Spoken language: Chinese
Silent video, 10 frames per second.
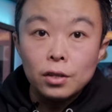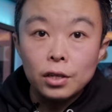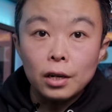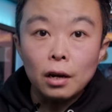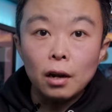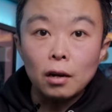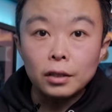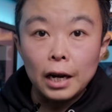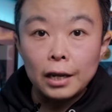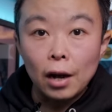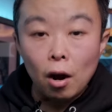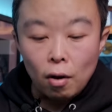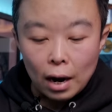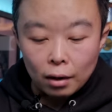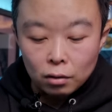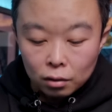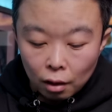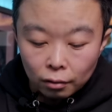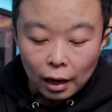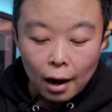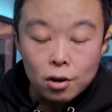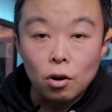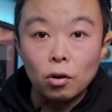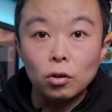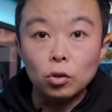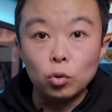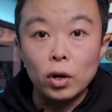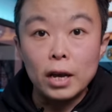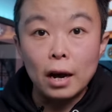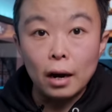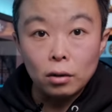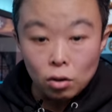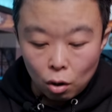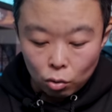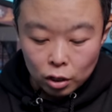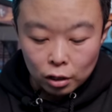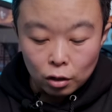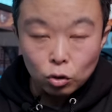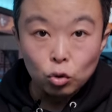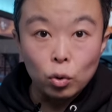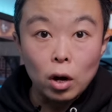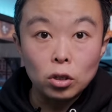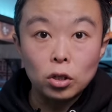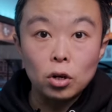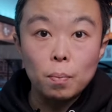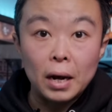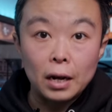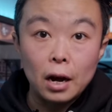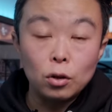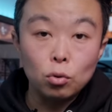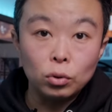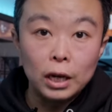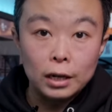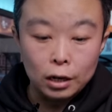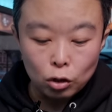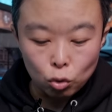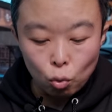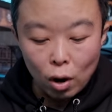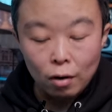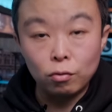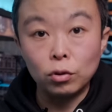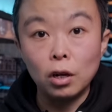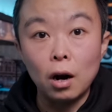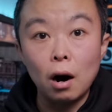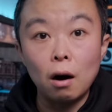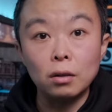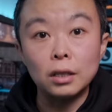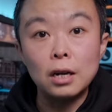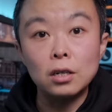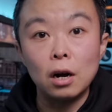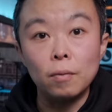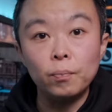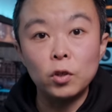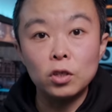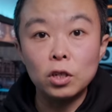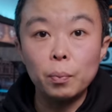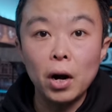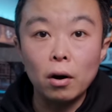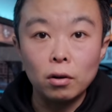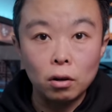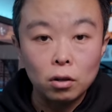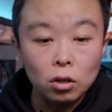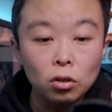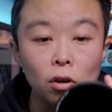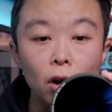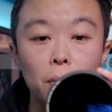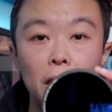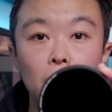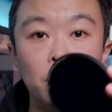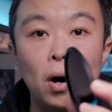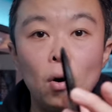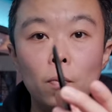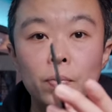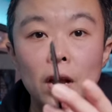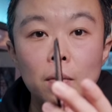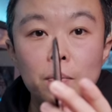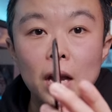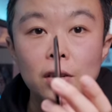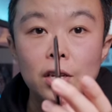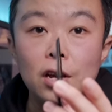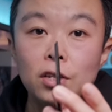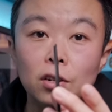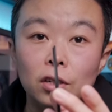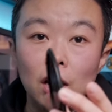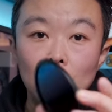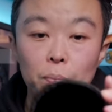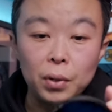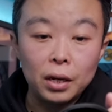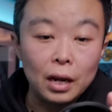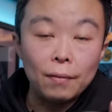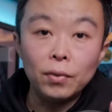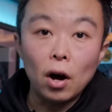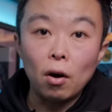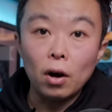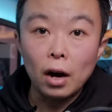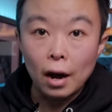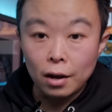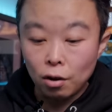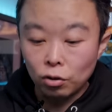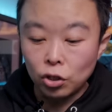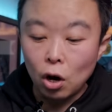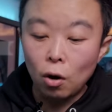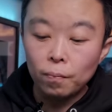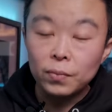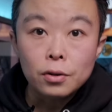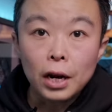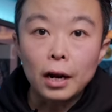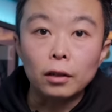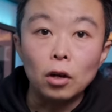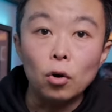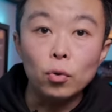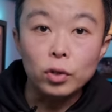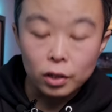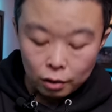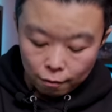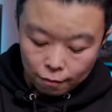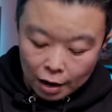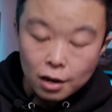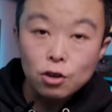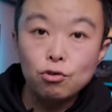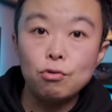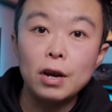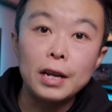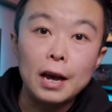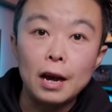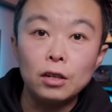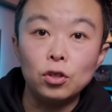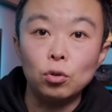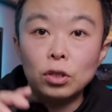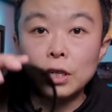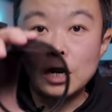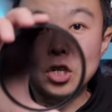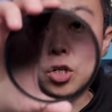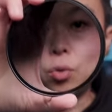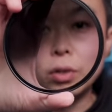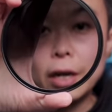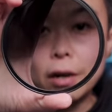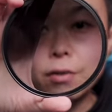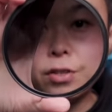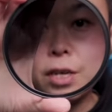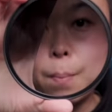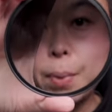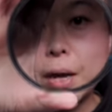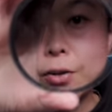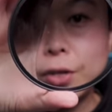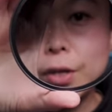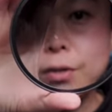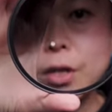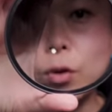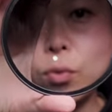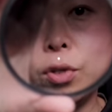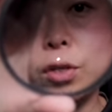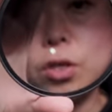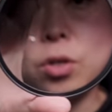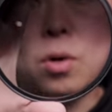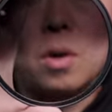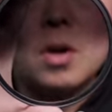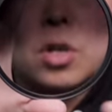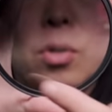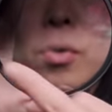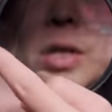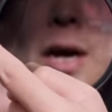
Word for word: 金刚狼这一套啊刚拿着，所以啊还热乎着呢，主要是把它用在这个中画幅的23上，镜片呢特别的薄，便携性上比蓝道还要小。这两套滤镜的唯一缺点啊就是在使用这个渐变 GND 滤镜的时候，由于